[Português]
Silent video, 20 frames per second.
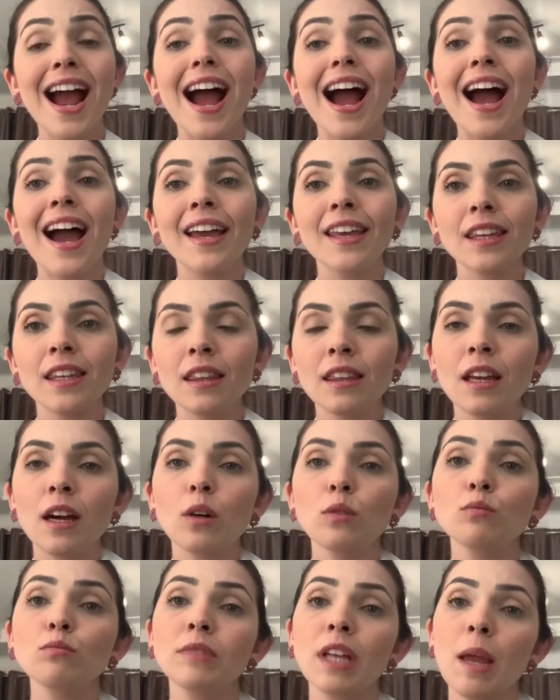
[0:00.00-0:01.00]

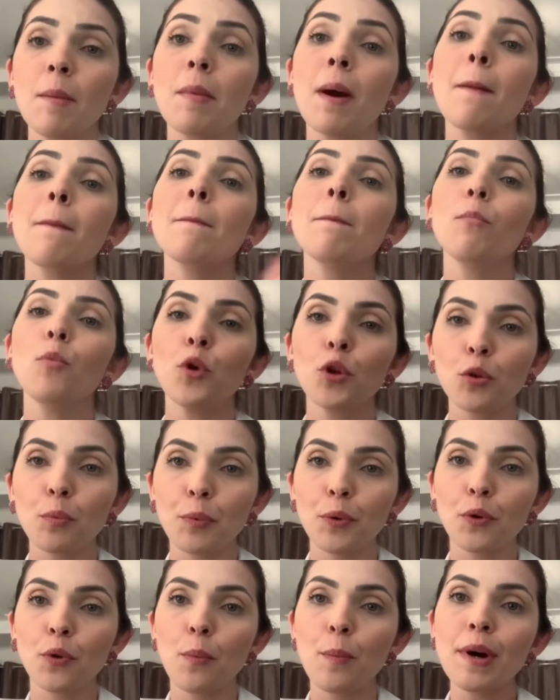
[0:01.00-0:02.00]
ainda um tema muito
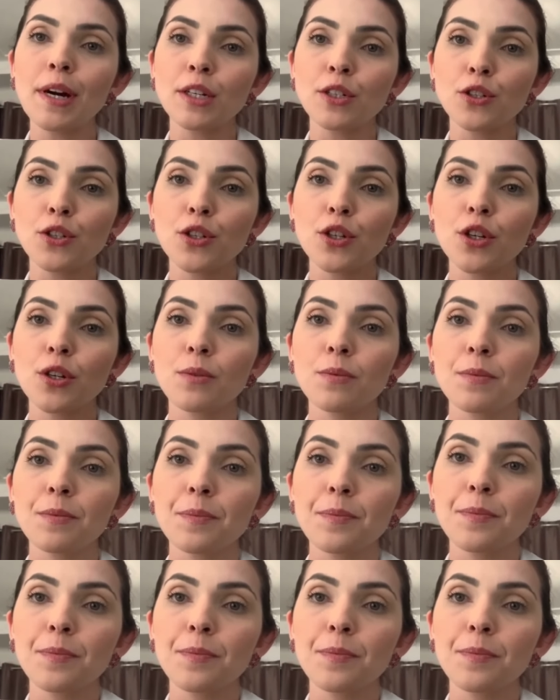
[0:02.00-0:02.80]
preocupante.